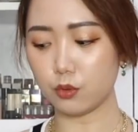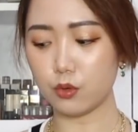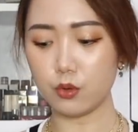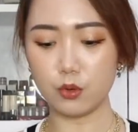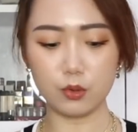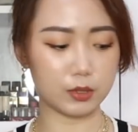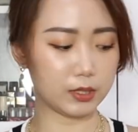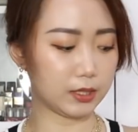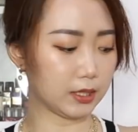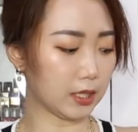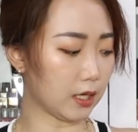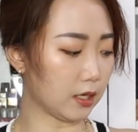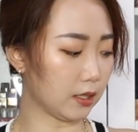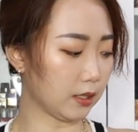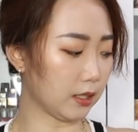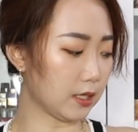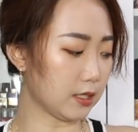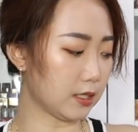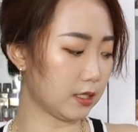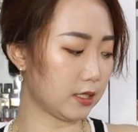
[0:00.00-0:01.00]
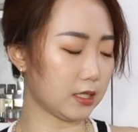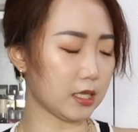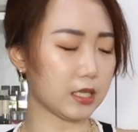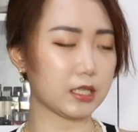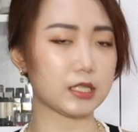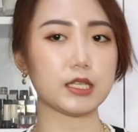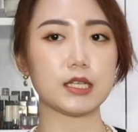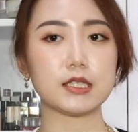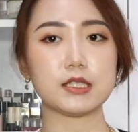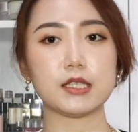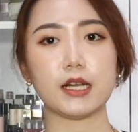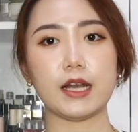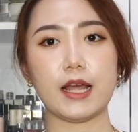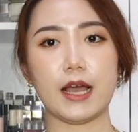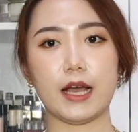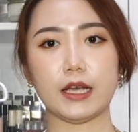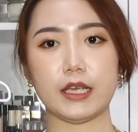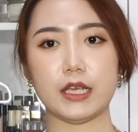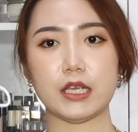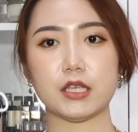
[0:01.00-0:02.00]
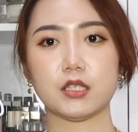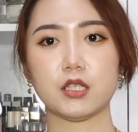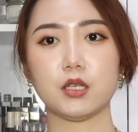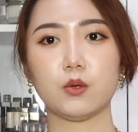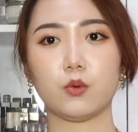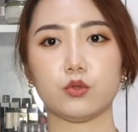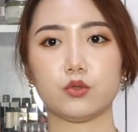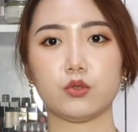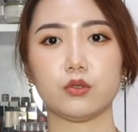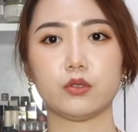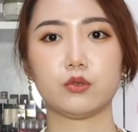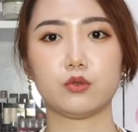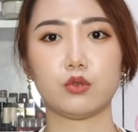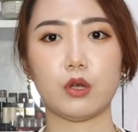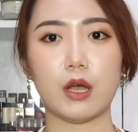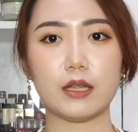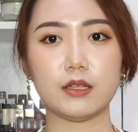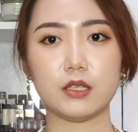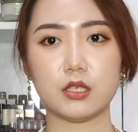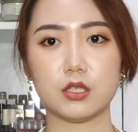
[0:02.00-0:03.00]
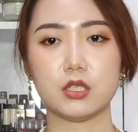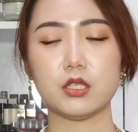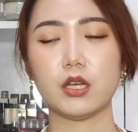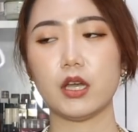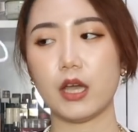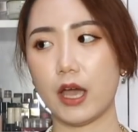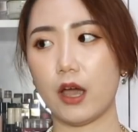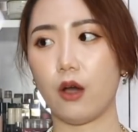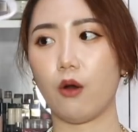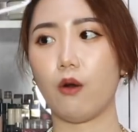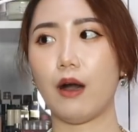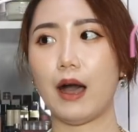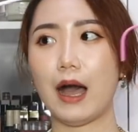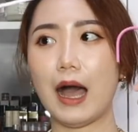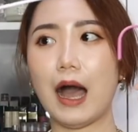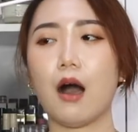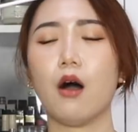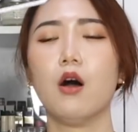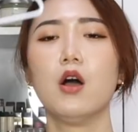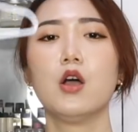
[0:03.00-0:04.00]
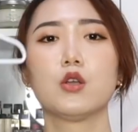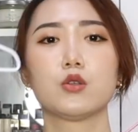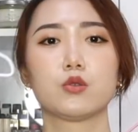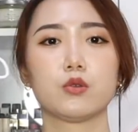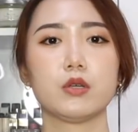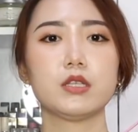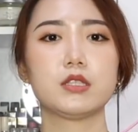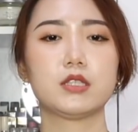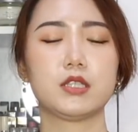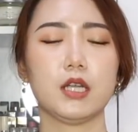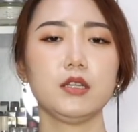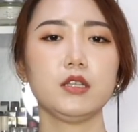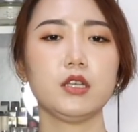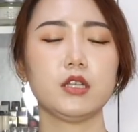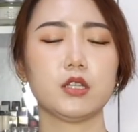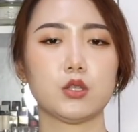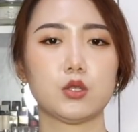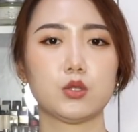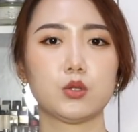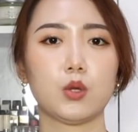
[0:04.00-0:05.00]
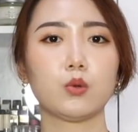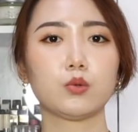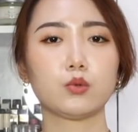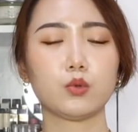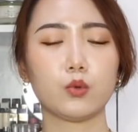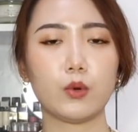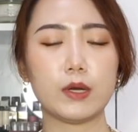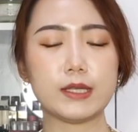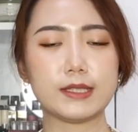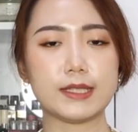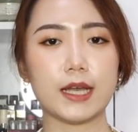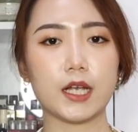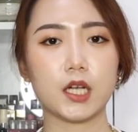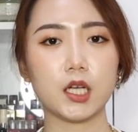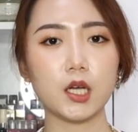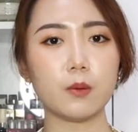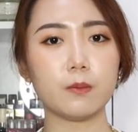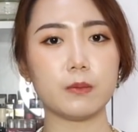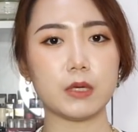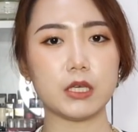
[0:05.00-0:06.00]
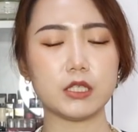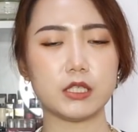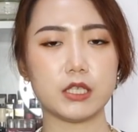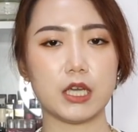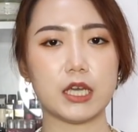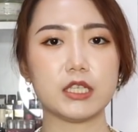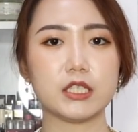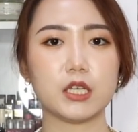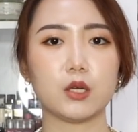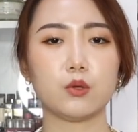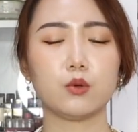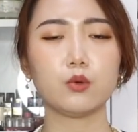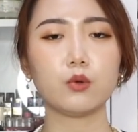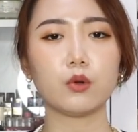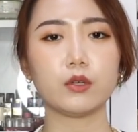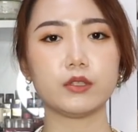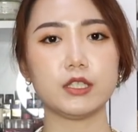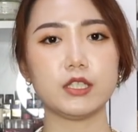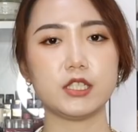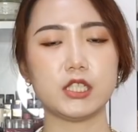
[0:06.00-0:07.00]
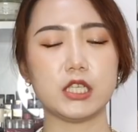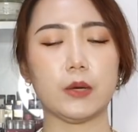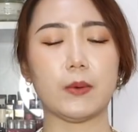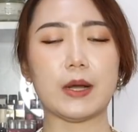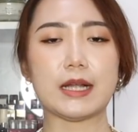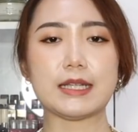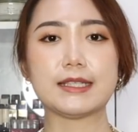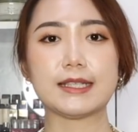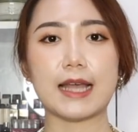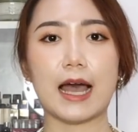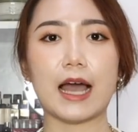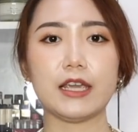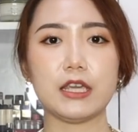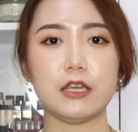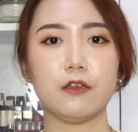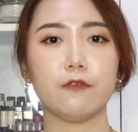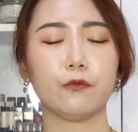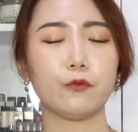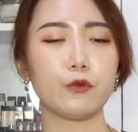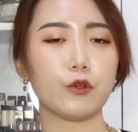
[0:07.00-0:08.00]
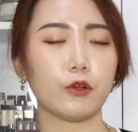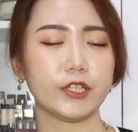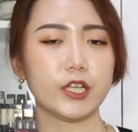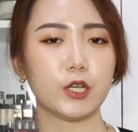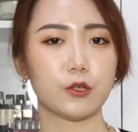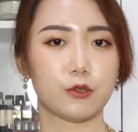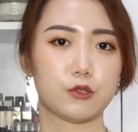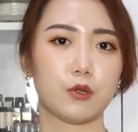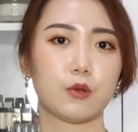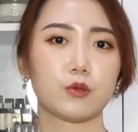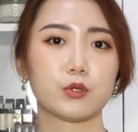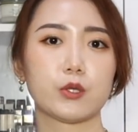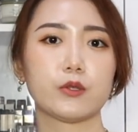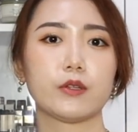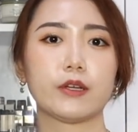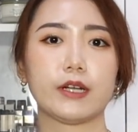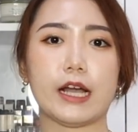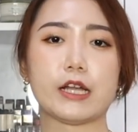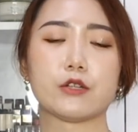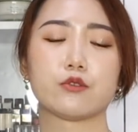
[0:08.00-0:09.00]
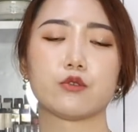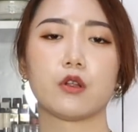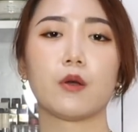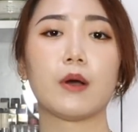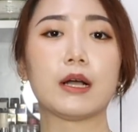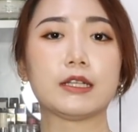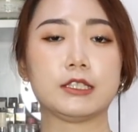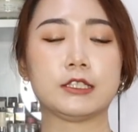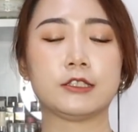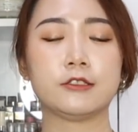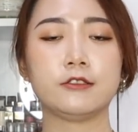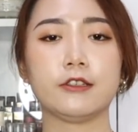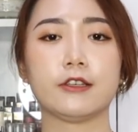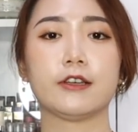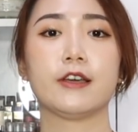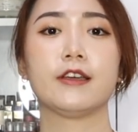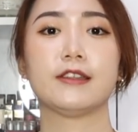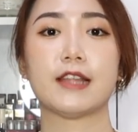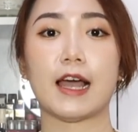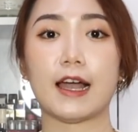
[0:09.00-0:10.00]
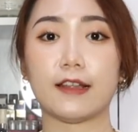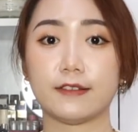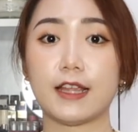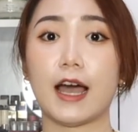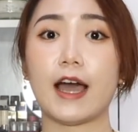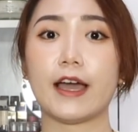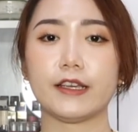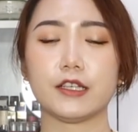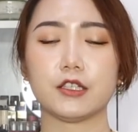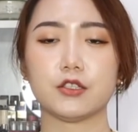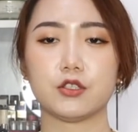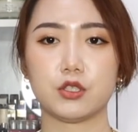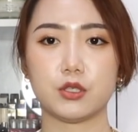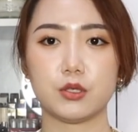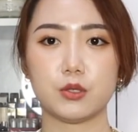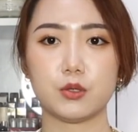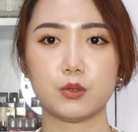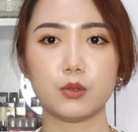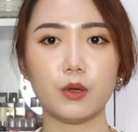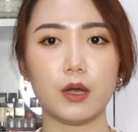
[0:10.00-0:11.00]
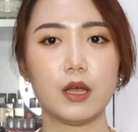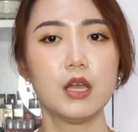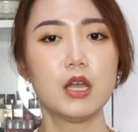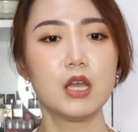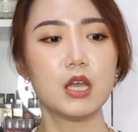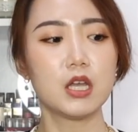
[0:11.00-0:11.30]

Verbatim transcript: 绿色跟杏色这两个颜色，我就穿的是 L 号，所以整体的松度会再更明显一些。如果你喜欢扎衣服，有那种松松的感觉的话，其实你可以拿大一个尺寸。